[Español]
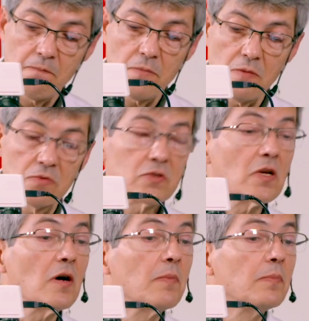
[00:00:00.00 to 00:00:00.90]

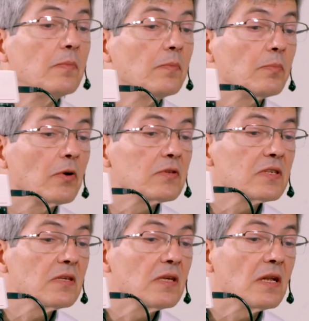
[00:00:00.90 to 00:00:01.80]
vamos a
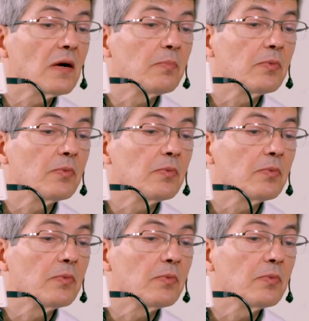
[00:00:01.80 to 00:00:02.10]
proceder a